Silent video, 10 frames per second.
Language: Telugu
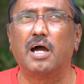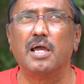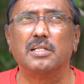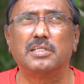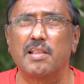
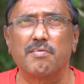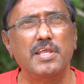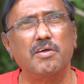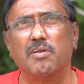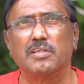ఆయన జన
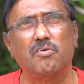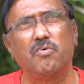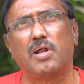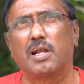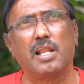సైనికులందరూ
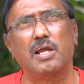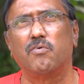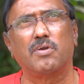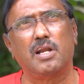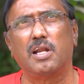కూడా అట్లాగే
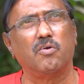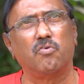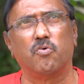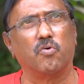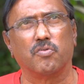ఉంటారని
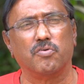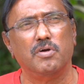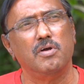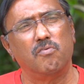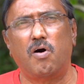అనుకోకూడదు
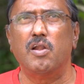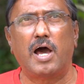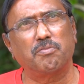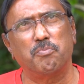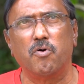వాళ్ళు
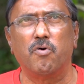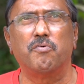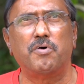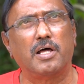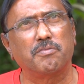
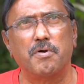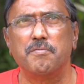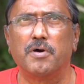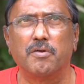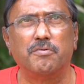ఆత్మగౌరవం
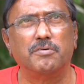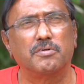ఆత్మాభిమానం